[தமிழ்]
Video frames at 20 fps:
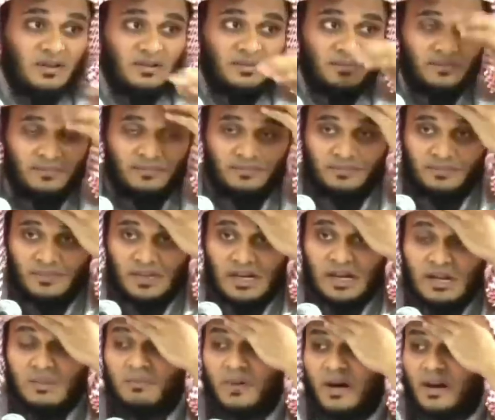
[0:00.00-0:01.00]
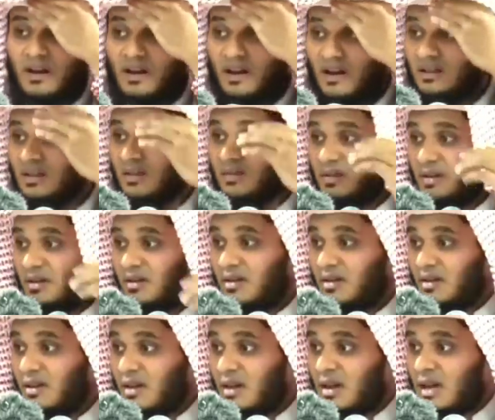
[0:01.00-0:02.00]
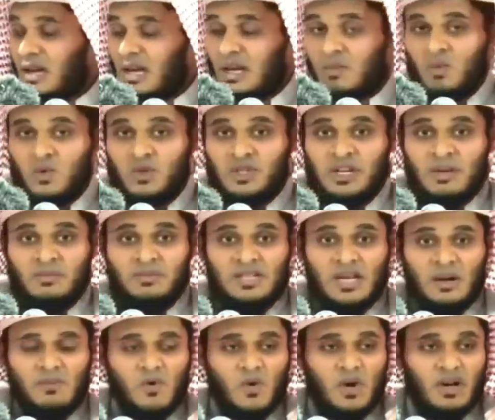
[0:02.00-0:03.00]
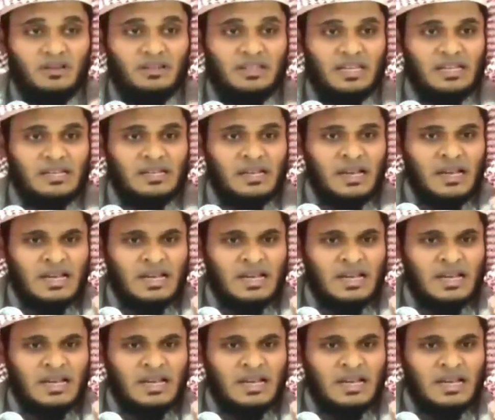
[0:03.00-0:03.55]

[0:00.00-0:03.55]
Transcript: தவிர அழைப்பாளர்களை தவிர நீ முஸ்லிம் சமூகத்தை